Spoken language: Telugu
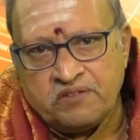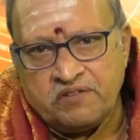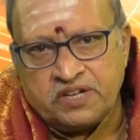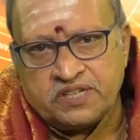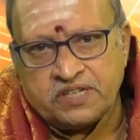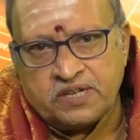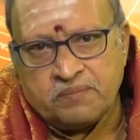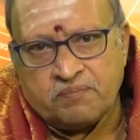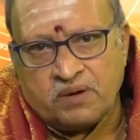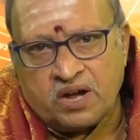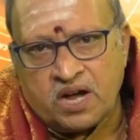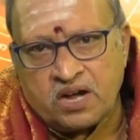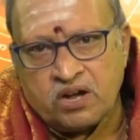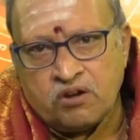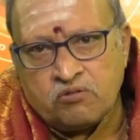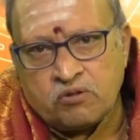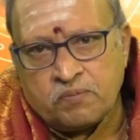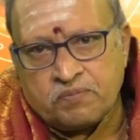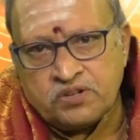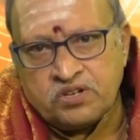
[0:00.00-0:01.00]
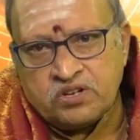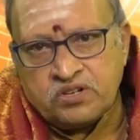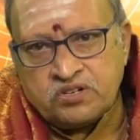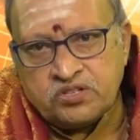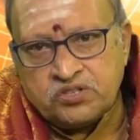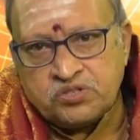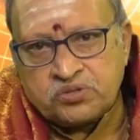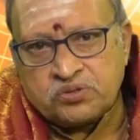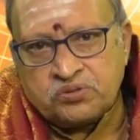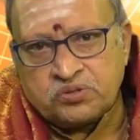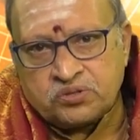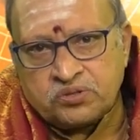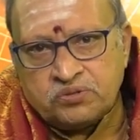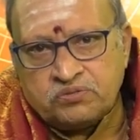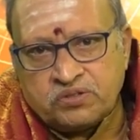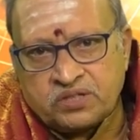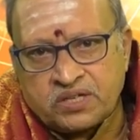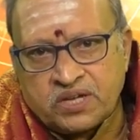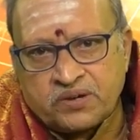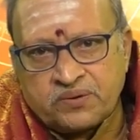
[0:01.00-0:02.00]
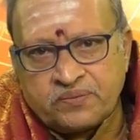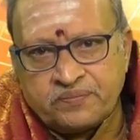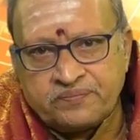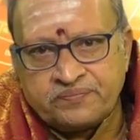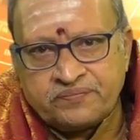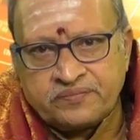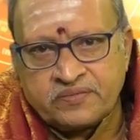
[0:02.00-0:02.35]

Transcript: వీటిని బాగా ఉపయోగించుకుంటూ ఉంటారు